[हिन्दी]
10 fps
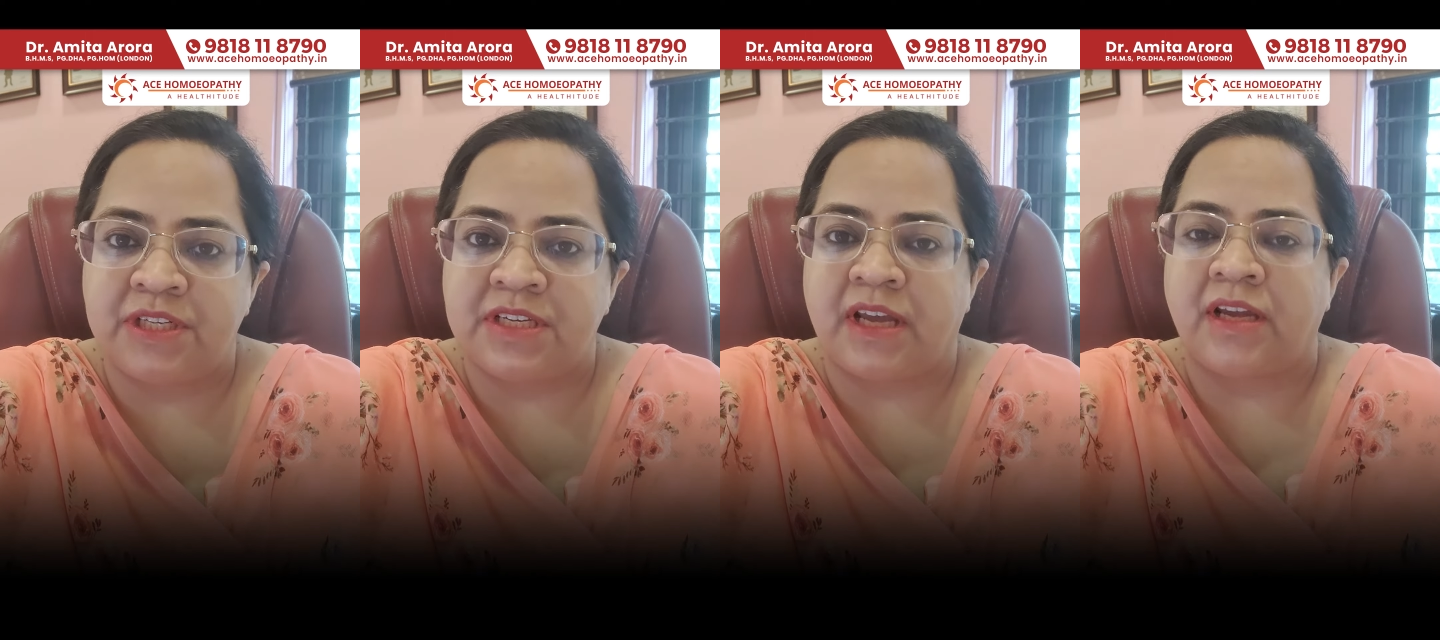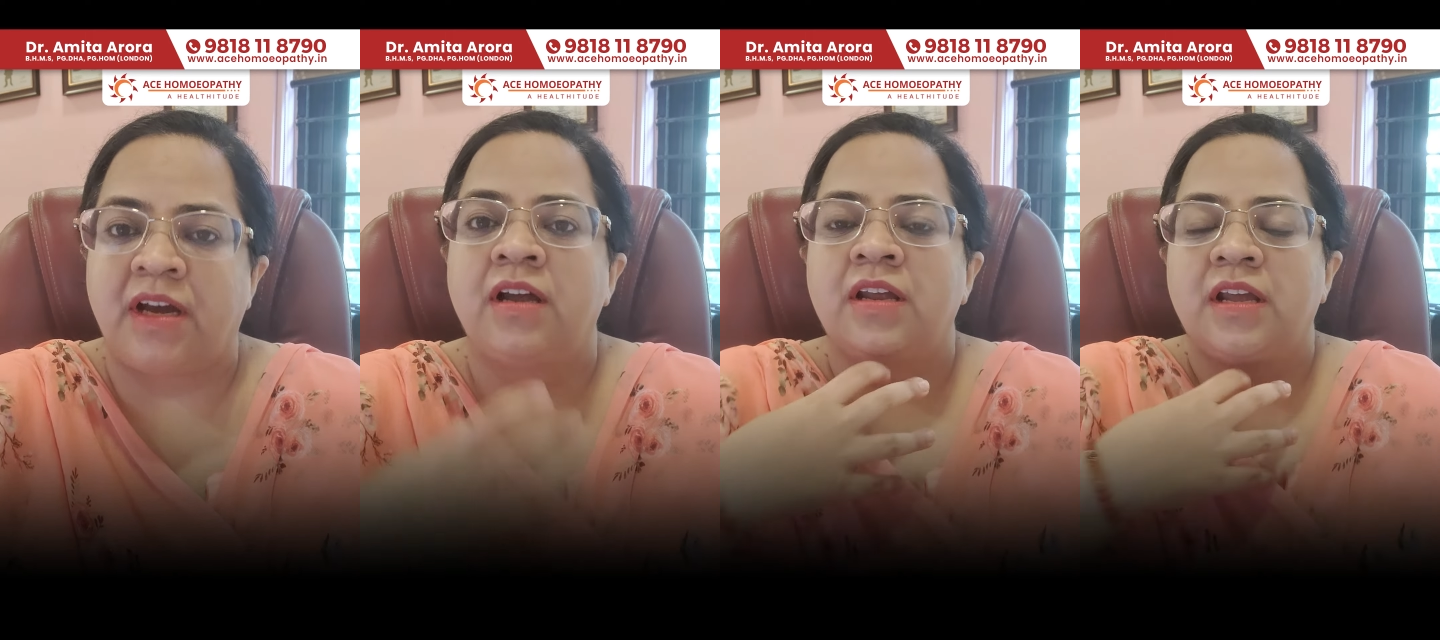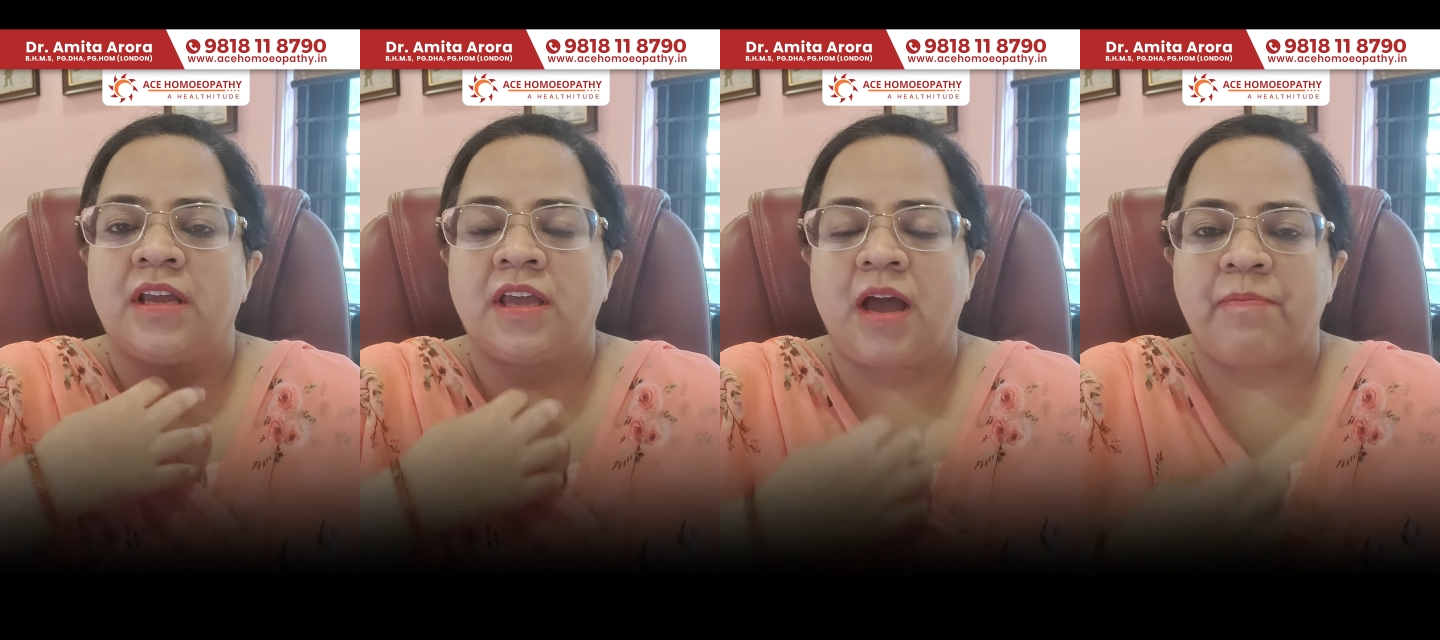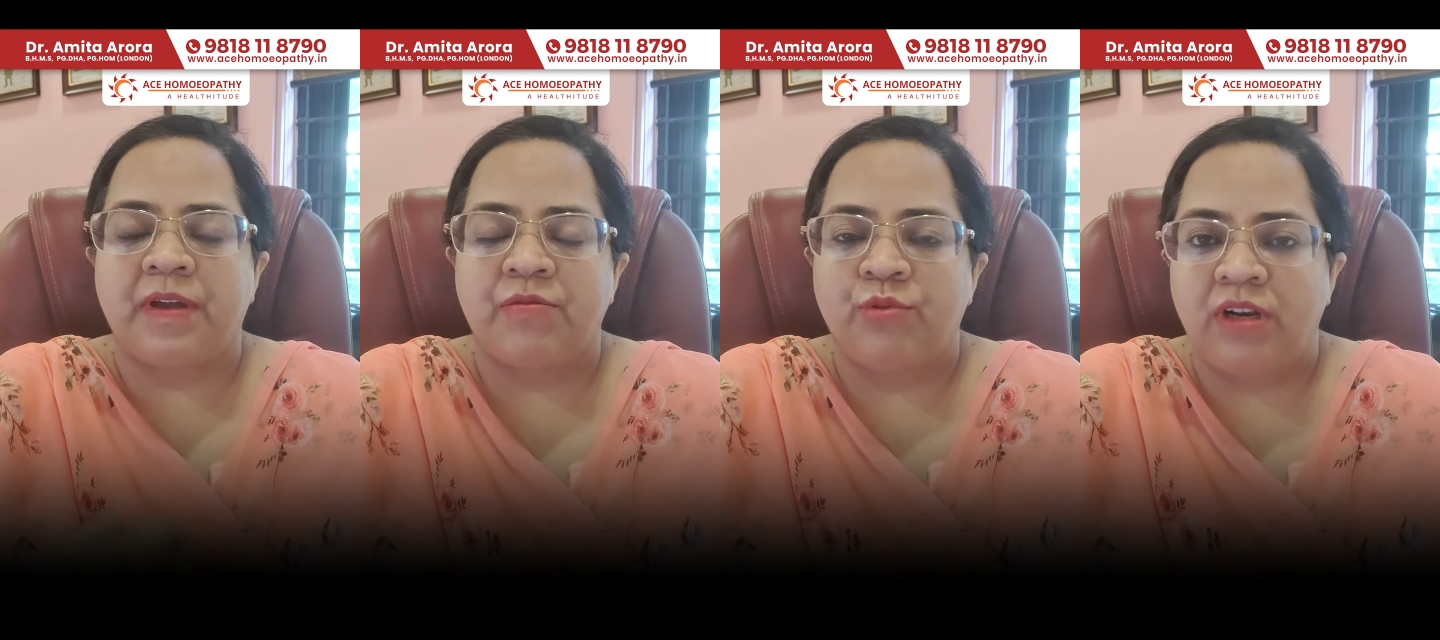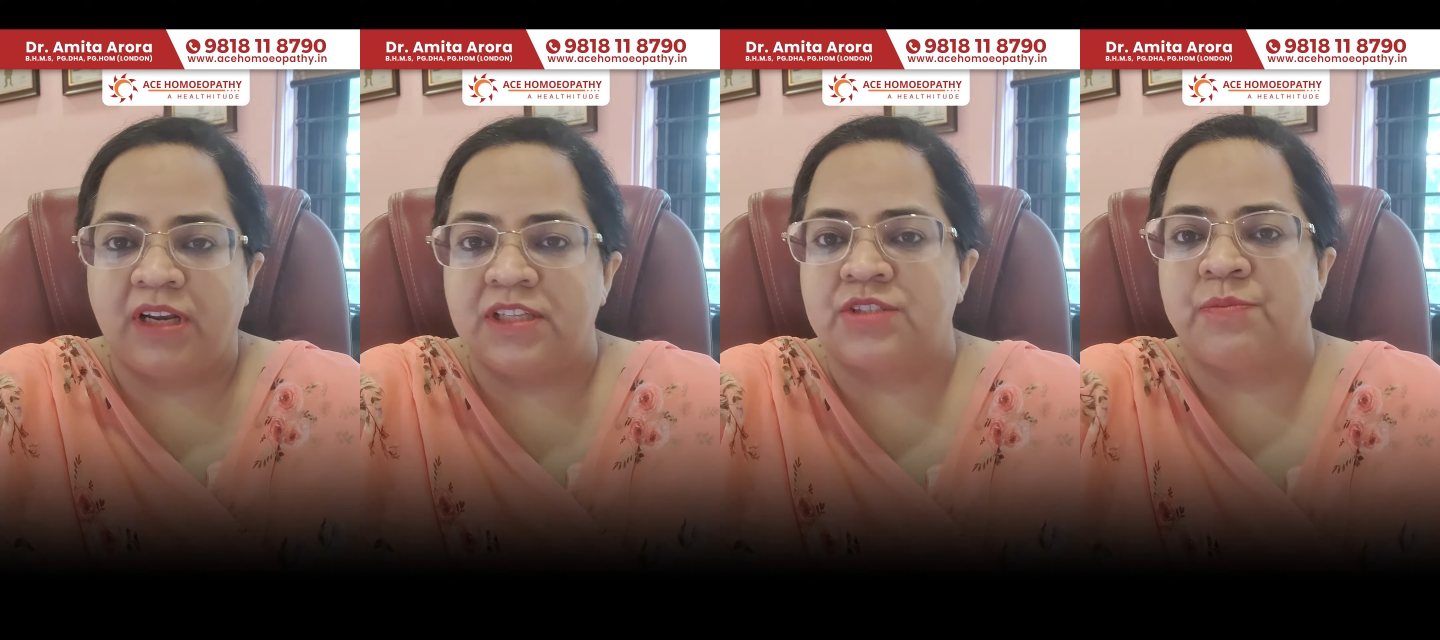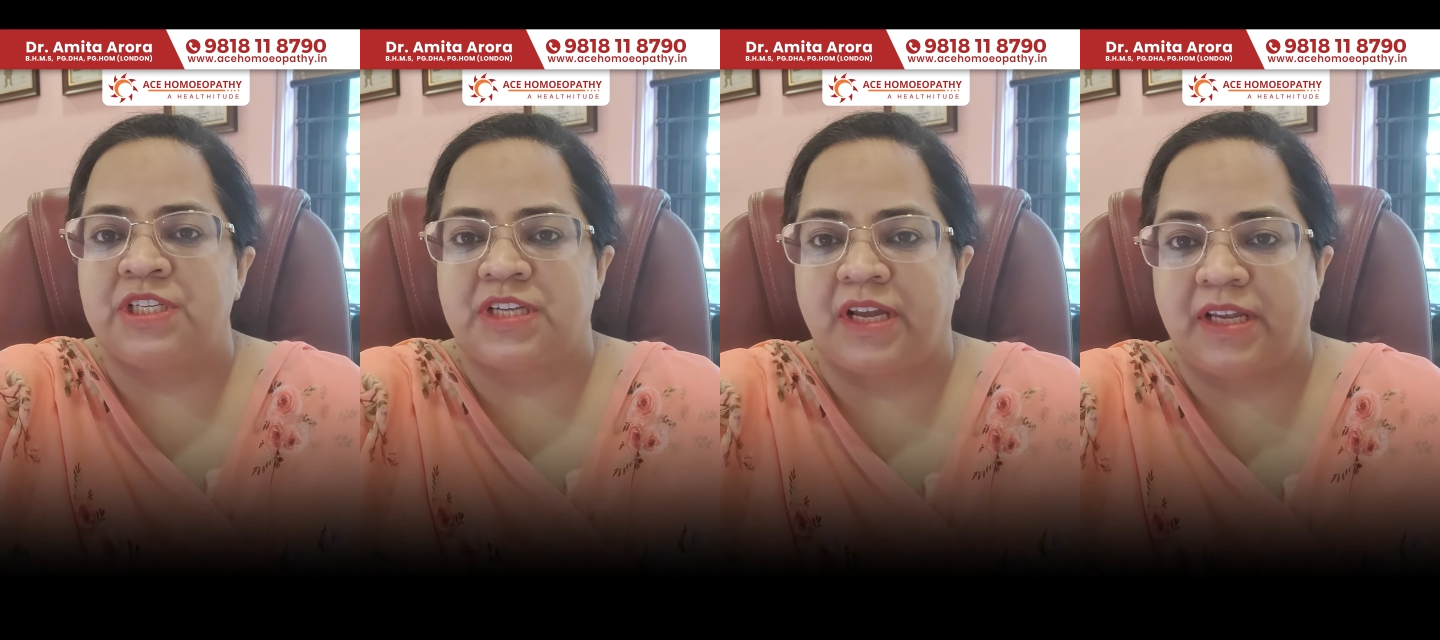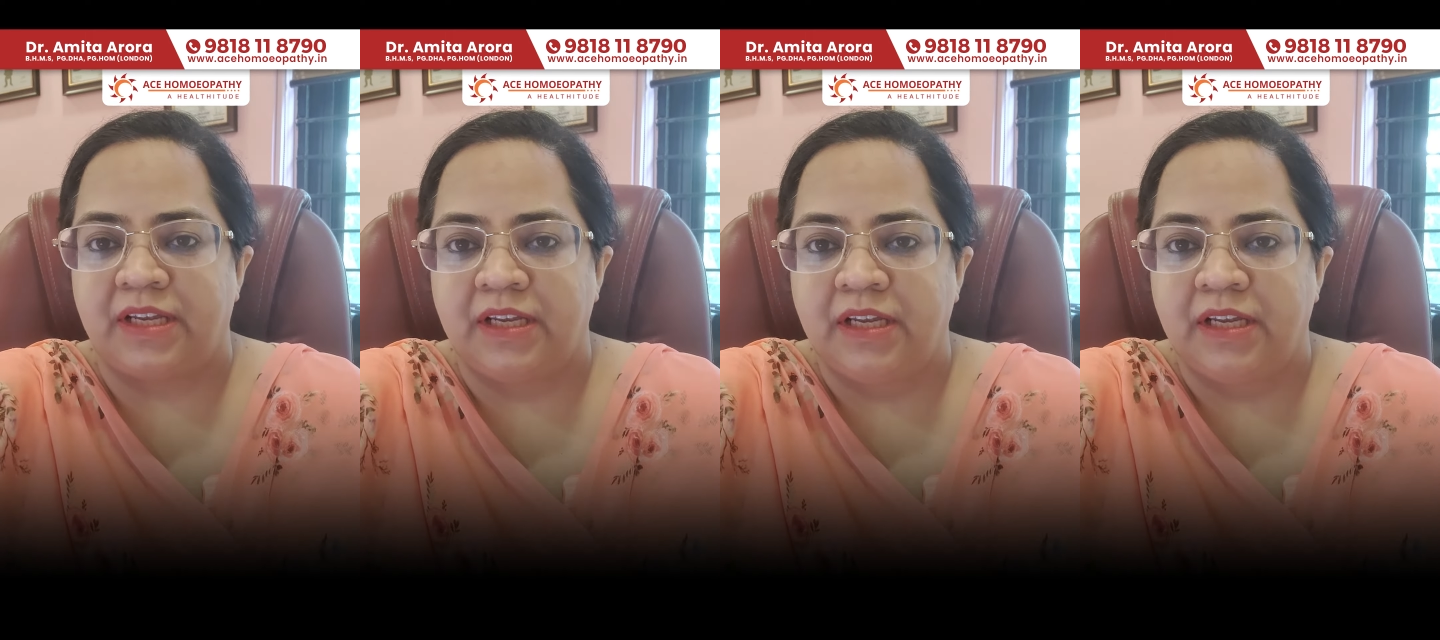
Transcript: में जाएगा कि आपके वो लंग्स में जाए